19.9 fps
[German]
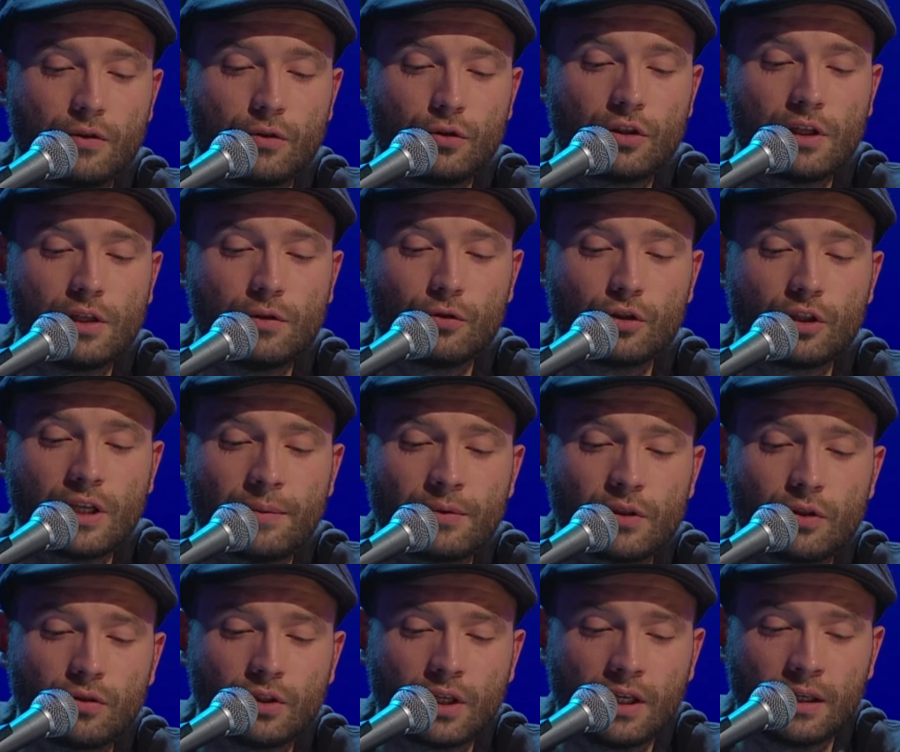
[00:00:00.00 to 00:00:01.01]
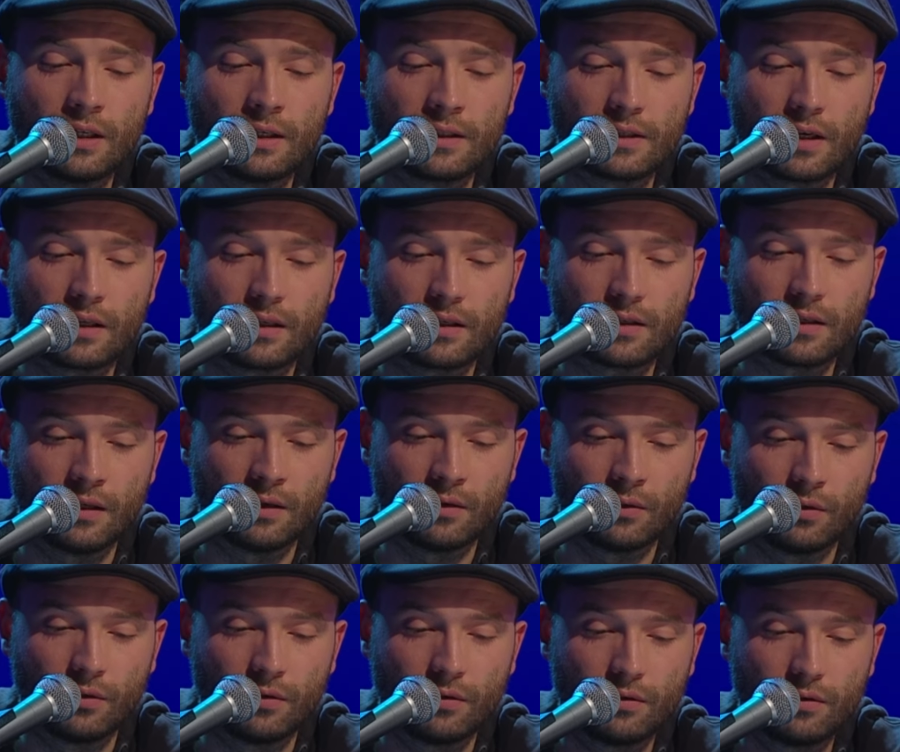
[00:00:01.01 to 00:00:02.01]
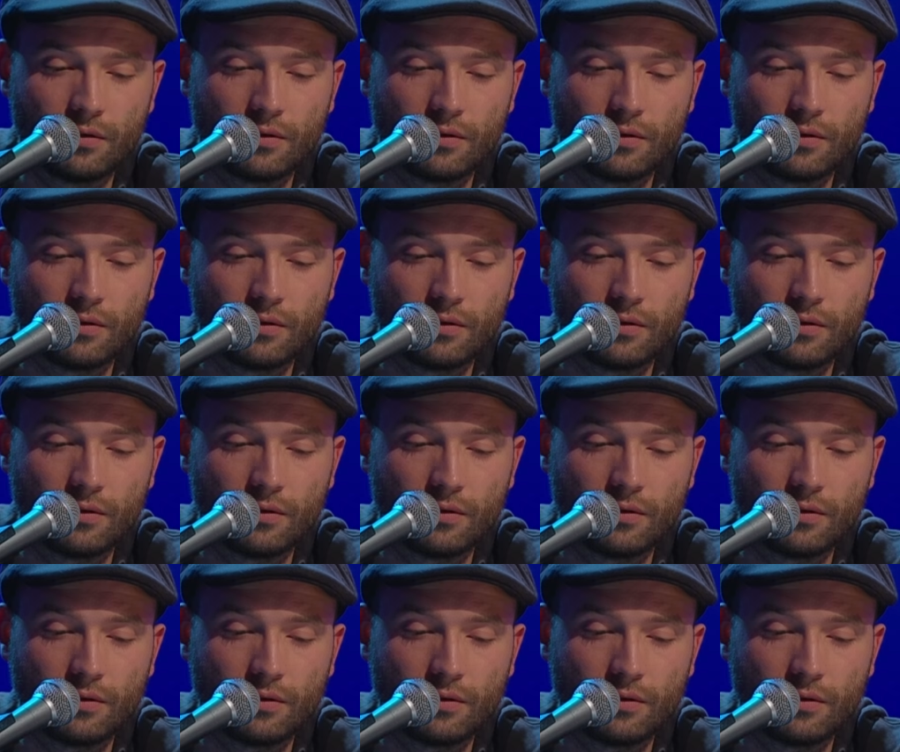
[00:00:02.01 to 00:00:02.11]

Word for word: zu stellen und Schnaps zu trinken, sagt das Känguru.